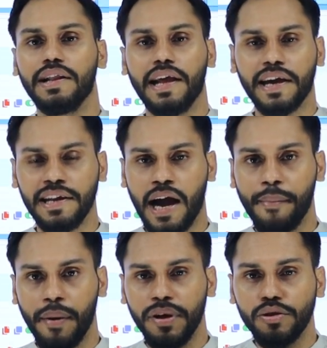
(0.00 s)
लेकिन यहाँ
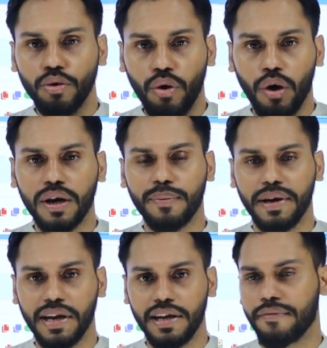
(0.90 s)
पे हमें दो और
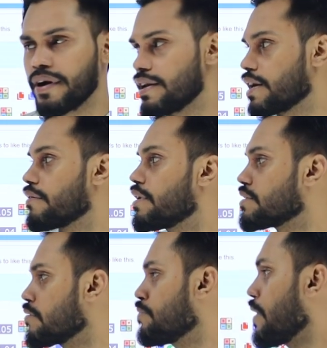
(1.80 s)
क्राइटेरिया फाइंड करना
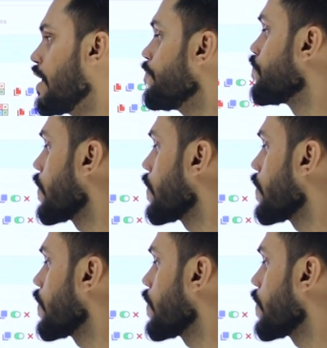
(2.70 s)
सबसे पहले